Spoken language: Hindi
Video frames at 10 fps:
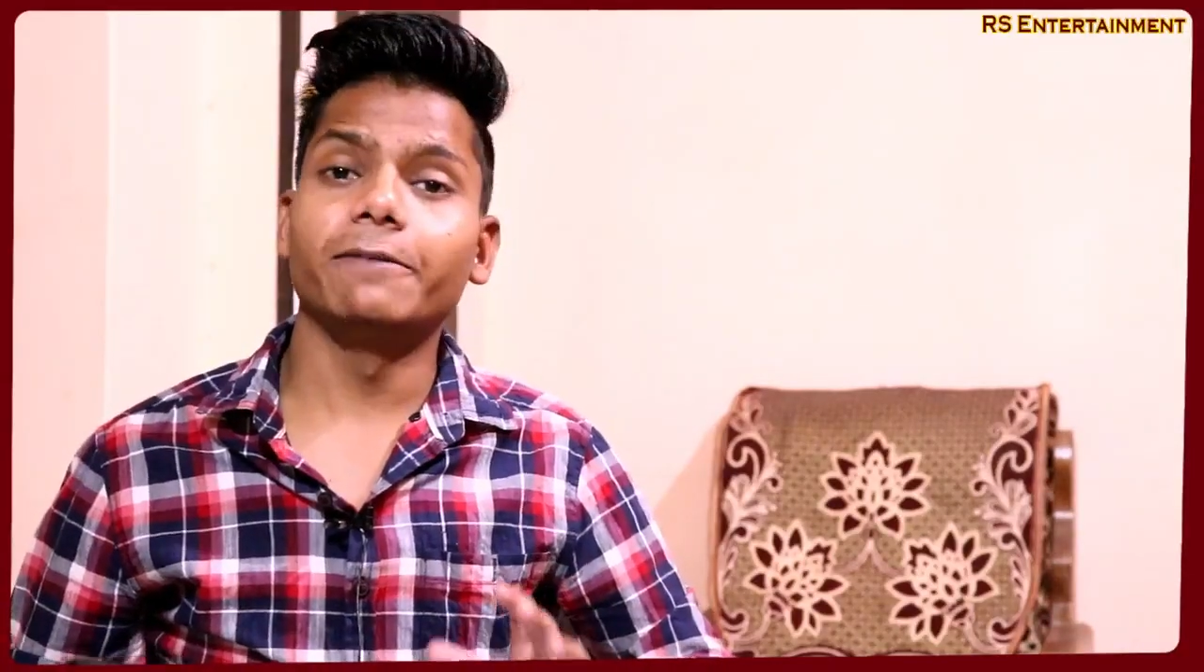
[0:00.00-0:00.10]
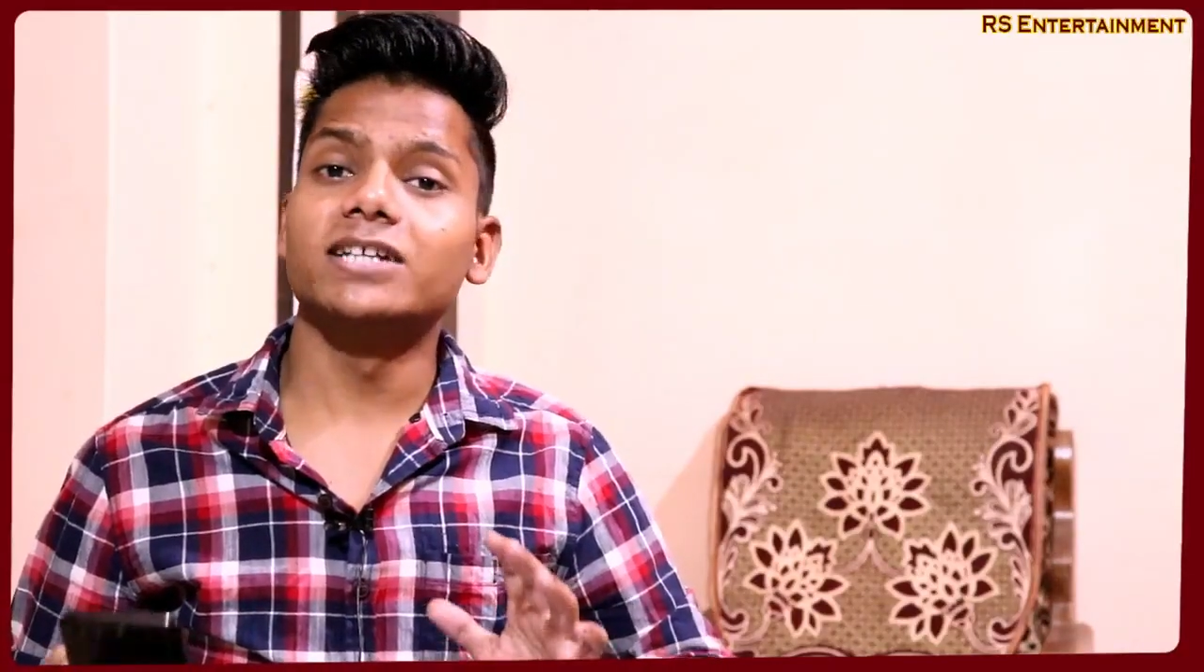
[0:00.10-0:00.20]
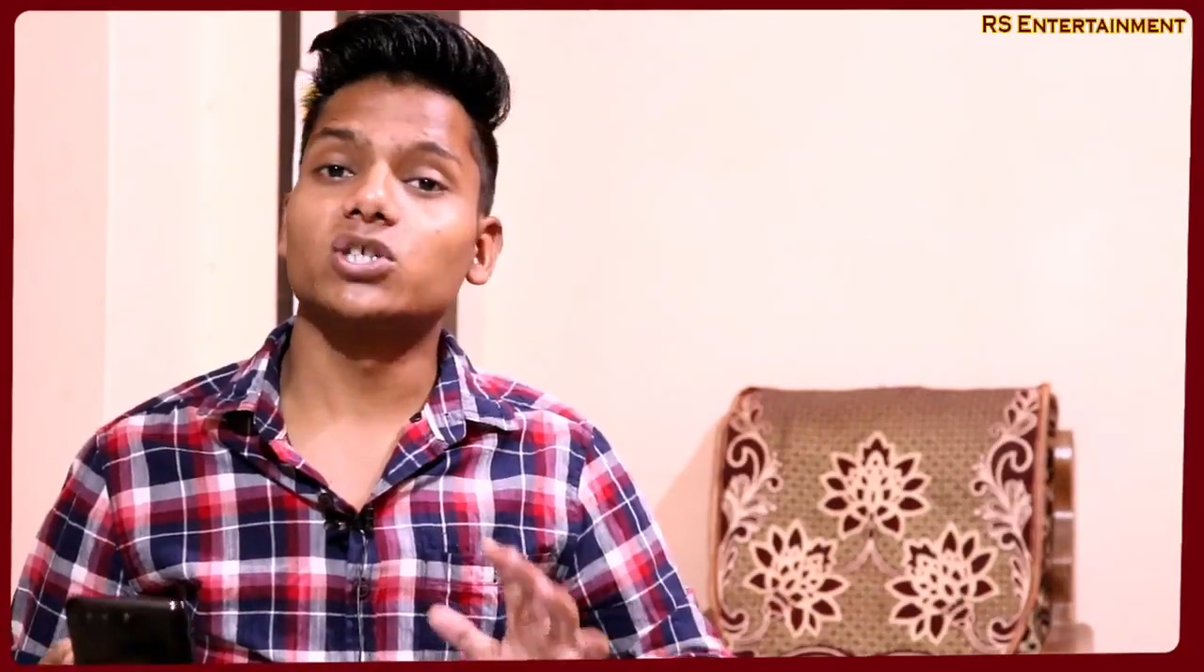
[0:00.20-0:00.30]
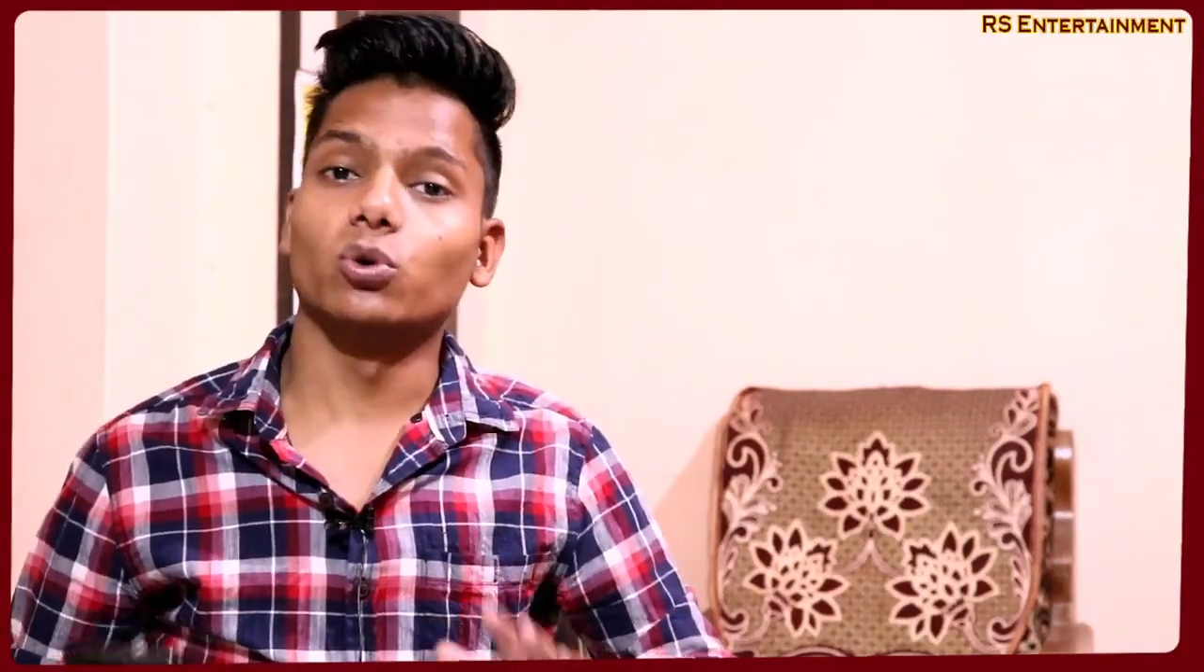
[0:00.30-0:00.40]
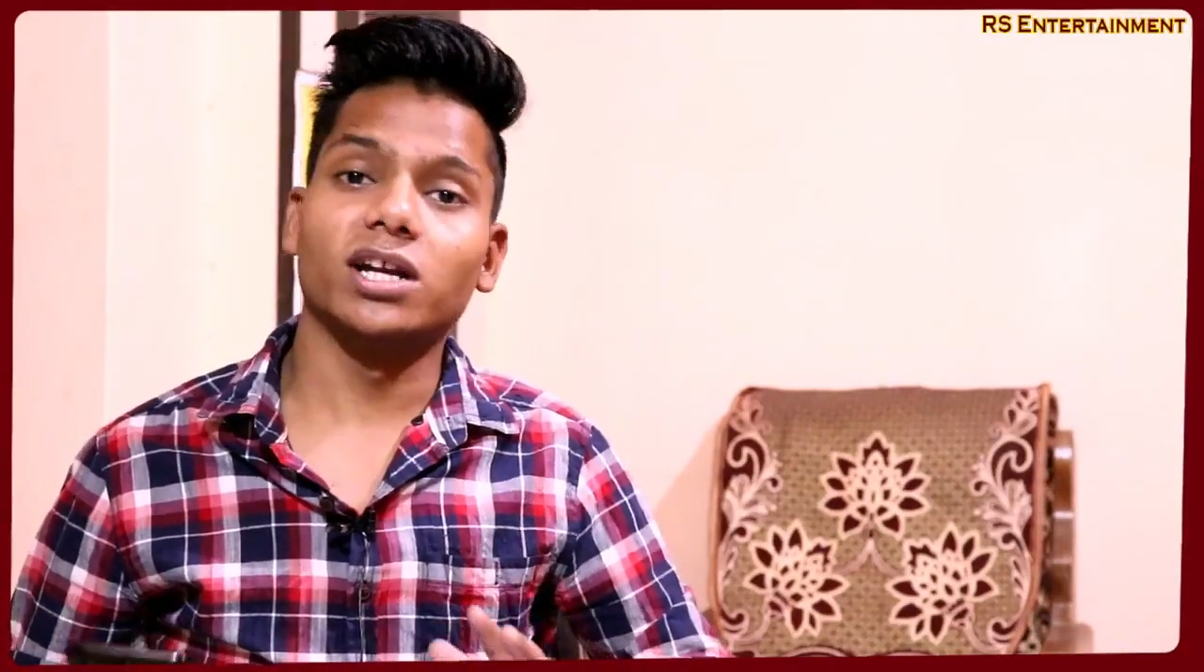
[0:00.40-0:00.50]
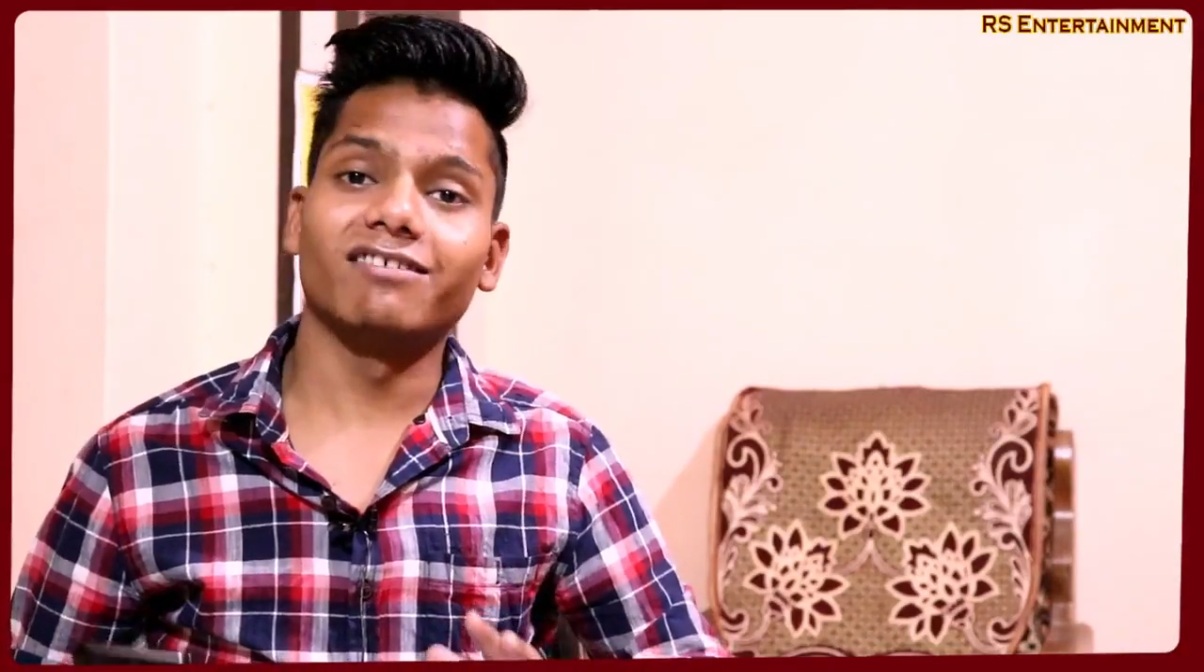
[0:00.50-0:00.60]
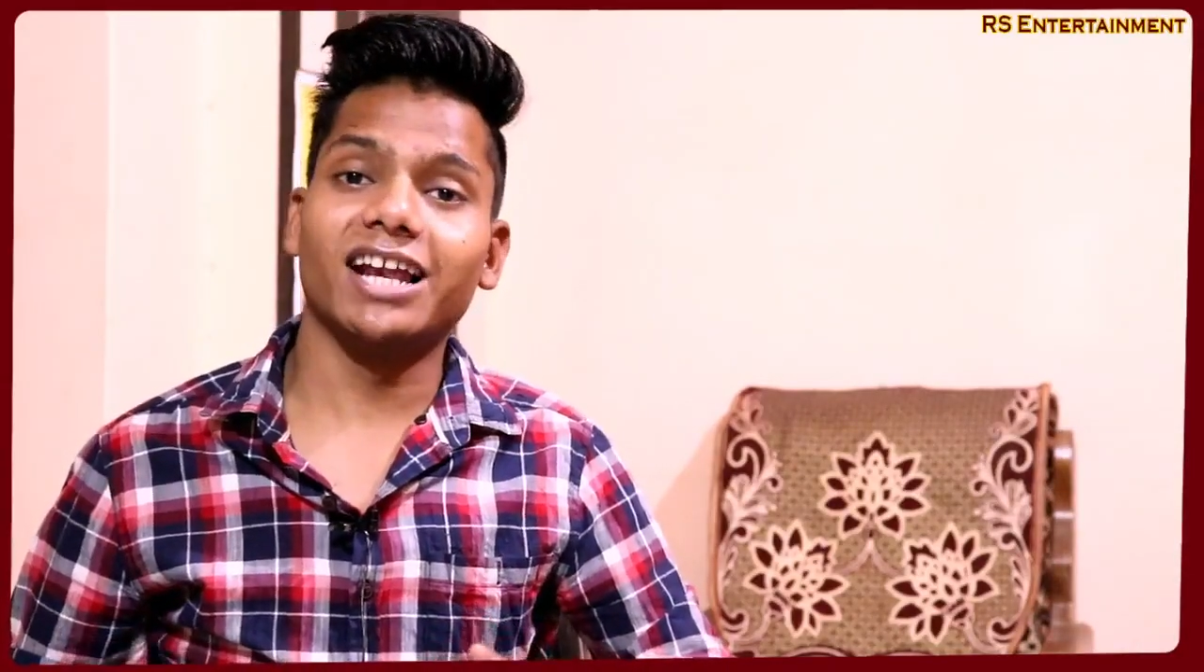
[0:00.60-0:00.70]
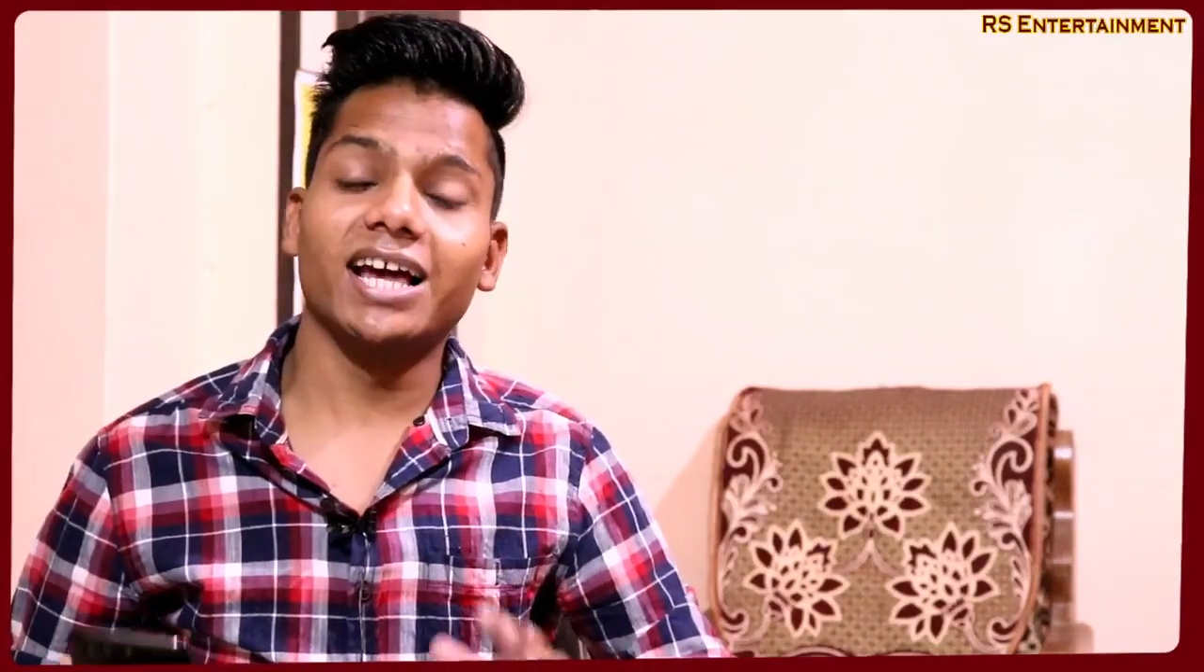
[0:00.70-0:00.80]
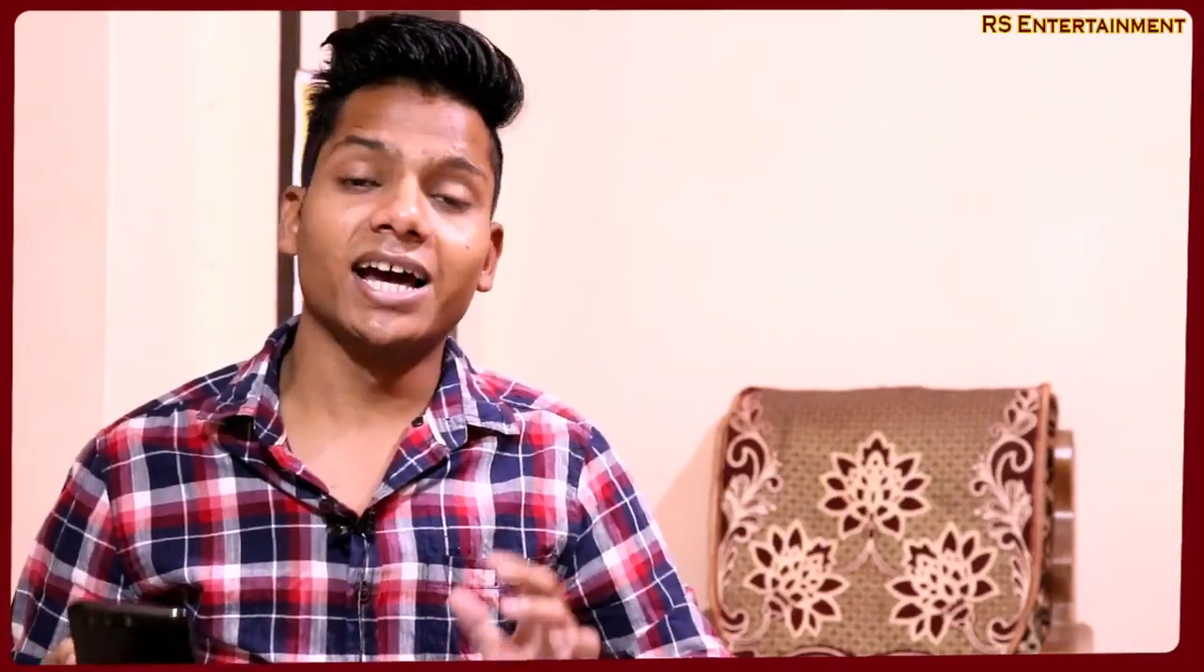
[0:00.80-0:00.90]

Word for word: मैच होने वाला